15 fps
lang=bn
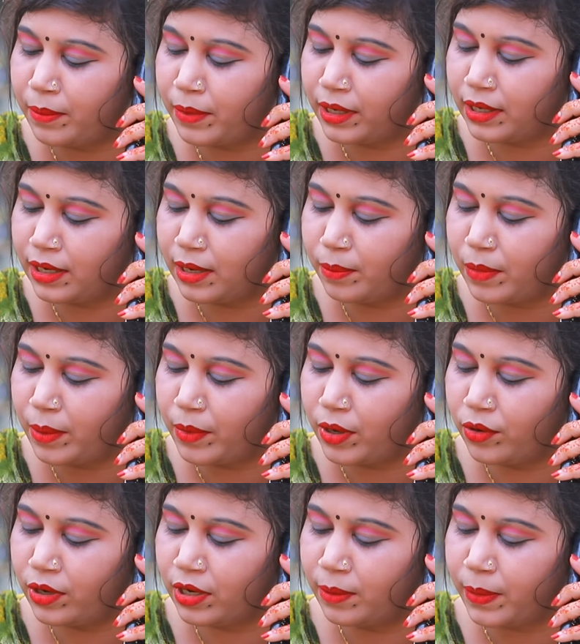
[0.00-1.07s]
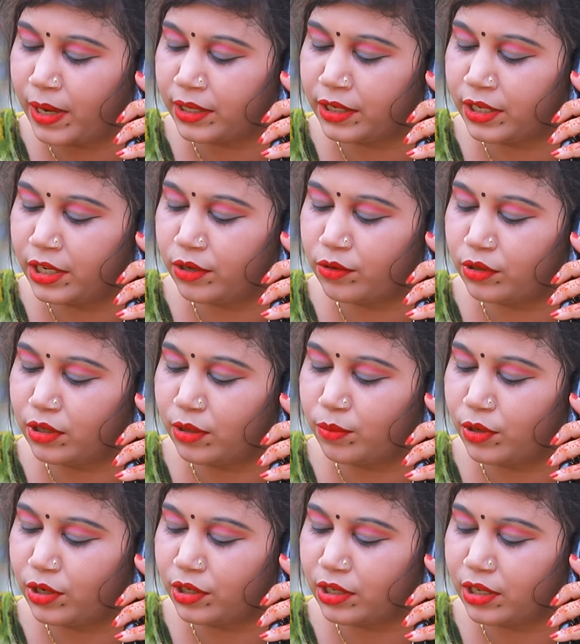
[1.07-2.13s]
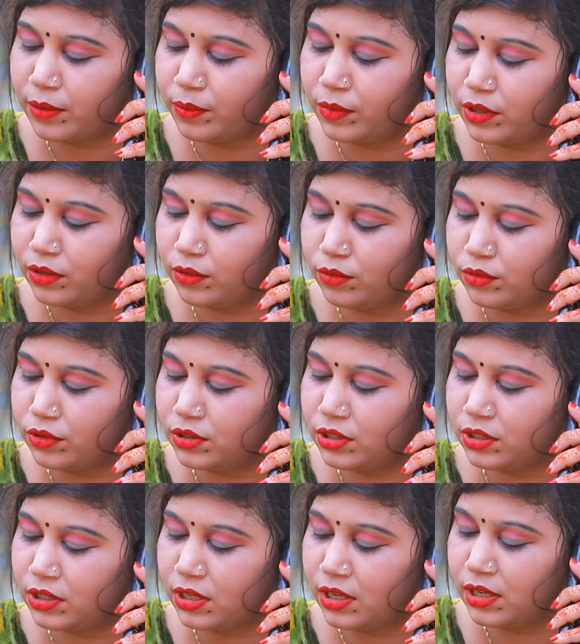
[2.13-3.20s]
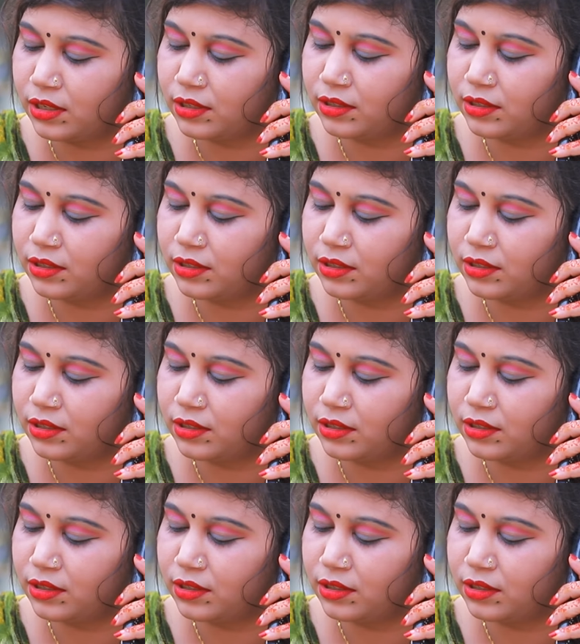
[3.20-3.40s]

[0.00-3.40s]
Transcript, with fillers: মামা না মামা হইয়া বাগনির এই কথা বলেন কেমনে হ্যাঁ মামা তো